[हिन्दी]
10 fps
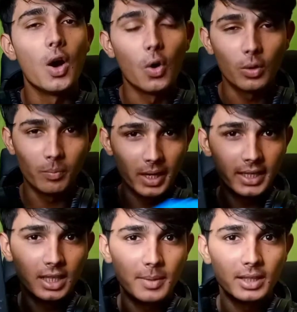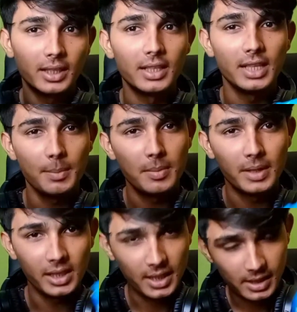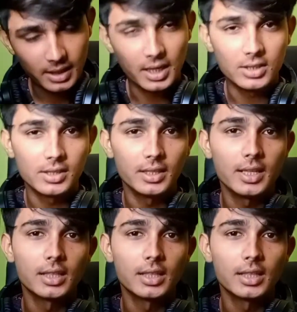और ब्लेडो की बात करें ये भी मैंने यहीं कराची से लिया